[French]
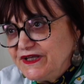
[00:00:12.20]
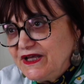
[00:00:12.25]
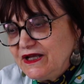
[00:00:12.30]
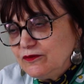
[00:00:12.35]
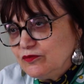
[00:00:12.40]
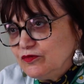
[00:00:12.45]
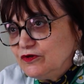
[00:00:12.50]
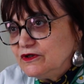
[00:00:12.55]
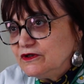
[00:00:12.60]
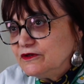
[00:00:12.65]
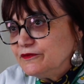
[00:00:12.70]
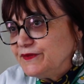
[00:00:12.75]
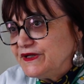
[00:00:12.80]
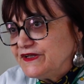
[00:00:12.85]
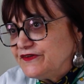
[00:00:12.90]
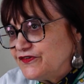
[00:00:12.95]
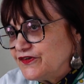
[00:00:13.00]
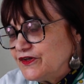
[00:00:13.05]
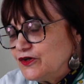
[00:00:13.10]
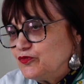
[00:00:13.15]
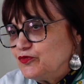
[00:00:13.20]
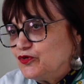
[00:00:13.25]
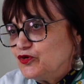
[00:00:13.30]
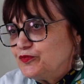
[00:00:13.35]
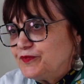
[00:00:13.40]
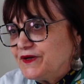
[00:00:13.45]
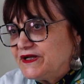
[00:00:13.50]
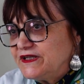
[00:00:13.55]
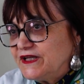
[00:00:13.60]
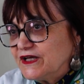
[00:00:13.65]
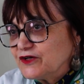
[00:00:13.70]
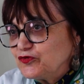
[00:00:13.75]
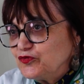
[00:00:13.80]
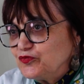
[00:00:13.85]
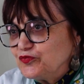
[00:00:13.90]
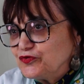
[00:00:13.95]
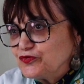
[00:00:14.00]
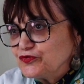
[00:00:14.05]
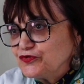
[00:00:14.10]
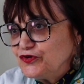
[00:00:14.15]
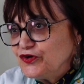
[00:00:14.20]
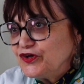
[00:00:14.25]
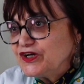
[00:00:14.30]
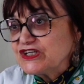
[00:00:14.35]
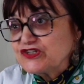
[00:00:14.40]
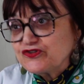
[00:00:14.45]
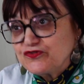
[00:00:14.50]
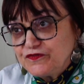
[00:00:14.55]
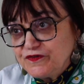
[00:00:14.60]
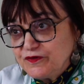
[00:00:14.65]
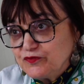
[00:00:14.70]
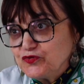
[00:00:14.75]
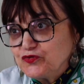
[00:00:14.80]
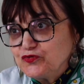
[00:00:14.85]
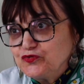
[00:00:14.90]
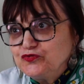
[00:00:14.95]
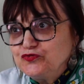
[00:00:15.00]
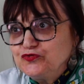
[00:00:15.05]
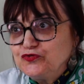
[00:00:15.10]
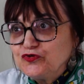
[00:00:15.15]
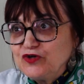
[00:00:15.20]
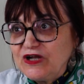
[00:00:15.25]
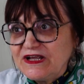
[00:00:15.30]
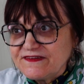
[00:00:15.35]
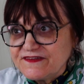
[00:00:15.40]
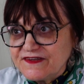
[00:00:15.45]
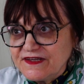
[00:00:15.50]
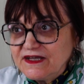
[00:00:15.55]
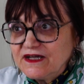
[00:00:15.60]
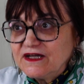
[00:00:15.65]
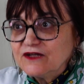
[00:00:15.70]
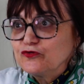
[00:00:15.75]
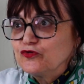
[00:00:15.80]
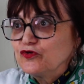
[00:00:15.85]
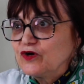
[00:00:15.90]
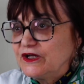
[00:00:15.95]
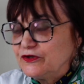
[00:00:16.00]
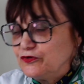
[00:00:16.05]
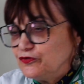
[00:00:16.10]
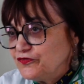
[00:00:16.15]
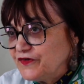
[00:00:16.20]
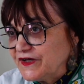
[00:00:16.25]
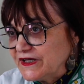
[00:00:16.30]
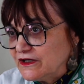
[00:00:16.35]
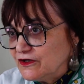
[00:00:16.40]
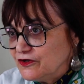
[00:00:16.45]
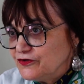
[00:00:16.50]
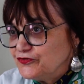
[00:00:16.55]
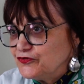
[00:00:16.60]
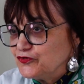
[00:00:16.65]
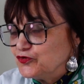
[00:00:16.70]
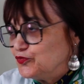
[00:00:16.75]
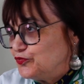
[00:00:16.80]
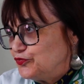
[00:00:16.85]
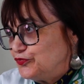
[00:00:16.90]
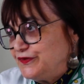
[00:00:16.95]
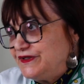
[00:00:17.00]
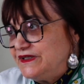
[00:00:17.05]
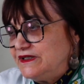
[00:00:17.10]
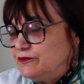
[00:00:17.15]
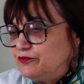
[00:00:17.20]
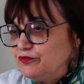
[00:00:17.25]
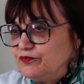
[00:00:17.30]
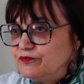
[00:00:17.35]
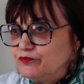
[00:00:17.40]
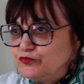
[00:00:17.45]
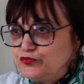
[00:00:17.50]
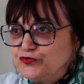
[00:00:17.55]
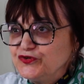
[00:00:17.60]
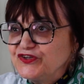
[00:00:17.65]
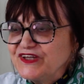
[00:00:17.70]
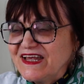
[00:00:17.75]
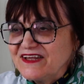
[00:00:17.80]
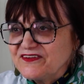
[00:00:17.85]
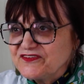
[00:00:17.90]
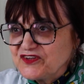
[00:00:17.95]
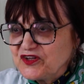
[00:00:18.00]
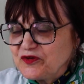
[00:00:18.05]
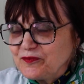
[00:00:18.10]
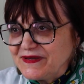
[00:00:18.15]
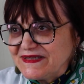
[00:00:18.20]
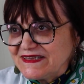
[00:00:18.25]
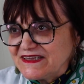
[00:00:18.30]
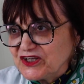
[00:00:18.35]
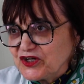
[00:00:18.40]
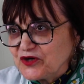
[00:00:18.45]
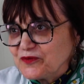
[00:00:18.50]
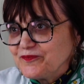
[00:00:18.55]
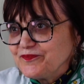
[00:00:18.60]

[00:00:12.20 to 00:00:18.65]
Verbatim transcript: également médecin homéopathe et acupuncteur et je fais beaucoup de laser et de radiofréquence depuis plus de 15 ans maintenant.